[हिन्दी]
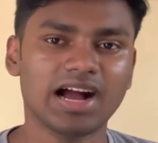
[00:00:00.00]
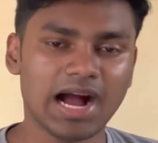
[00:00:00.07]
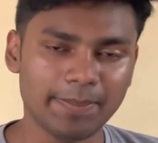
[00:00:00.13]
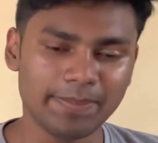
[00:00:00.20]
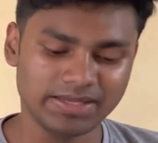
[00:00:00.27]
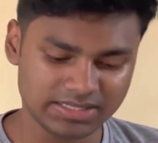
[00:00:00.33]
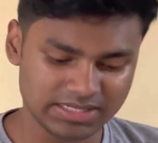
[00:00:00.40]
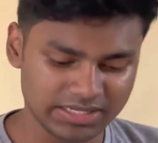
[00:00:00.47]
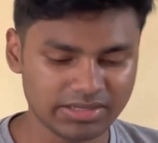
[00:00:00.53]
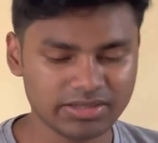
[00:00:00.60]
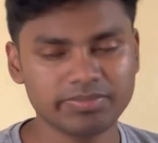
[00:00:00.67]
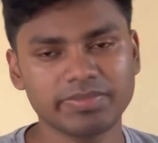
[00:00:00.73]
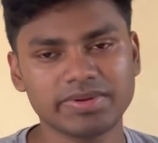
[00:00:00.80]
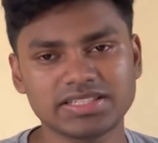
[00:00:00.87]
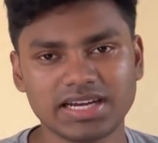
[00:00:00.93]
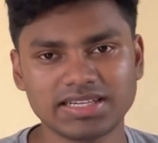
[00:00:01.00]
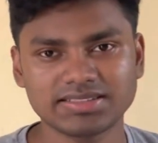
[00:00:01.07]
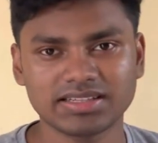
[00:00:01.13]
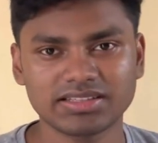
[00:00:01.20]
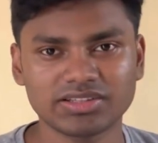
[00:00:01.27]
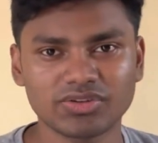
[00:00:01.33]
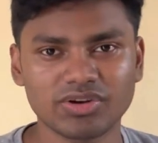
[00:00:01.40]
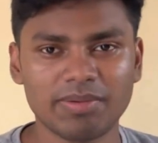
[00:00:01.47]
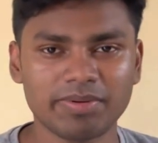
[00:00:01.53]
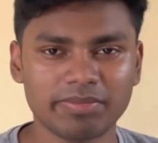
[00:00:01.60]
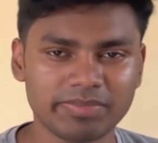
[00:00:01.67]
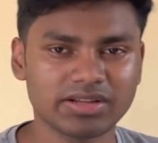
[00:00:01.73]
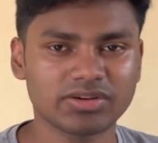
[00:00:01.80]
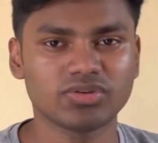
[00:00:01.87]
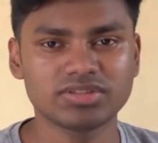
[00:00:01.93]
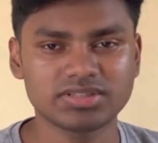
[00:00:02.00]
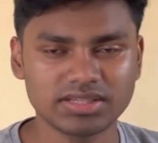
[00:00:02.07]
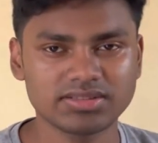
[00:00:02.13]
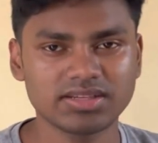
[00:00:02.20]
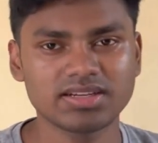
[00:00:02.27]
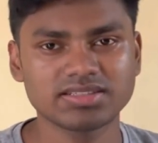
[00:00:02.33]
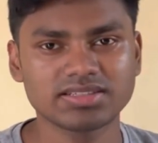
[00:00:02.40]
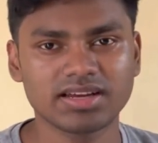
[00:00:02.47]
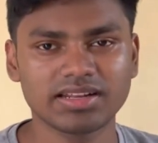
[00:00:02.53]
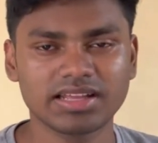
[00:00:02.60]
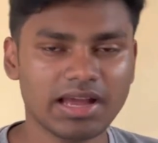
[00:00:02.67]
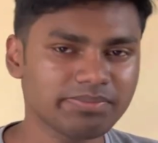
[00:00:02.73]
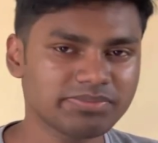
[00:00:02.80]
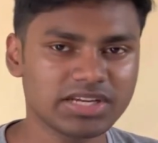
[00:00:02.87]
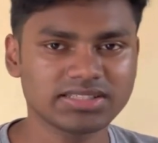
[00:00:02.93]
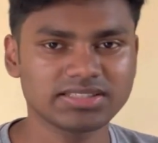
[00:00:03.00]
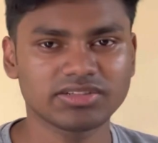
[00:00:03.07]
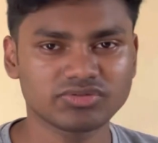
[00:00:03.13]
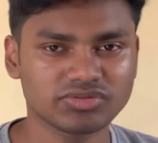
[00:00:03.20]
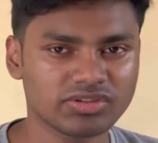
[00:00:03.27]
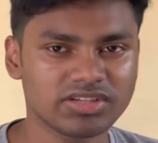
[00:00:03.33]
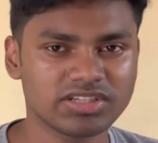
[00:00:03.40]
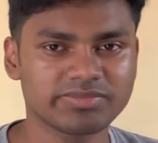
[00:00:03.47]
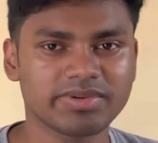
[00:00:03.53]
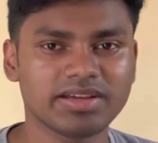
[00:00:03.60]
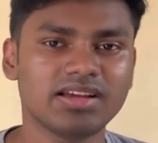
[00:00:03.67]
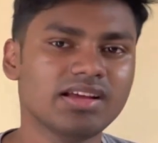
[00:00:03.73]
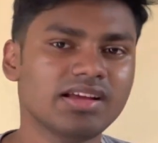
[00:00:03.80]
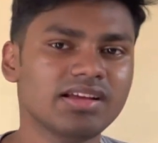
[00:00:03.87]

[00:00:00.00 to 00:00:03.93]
आप इस लिंक में जा सकते हो आप अपने खुद से सर्च करके आप जा सकते हो इसमें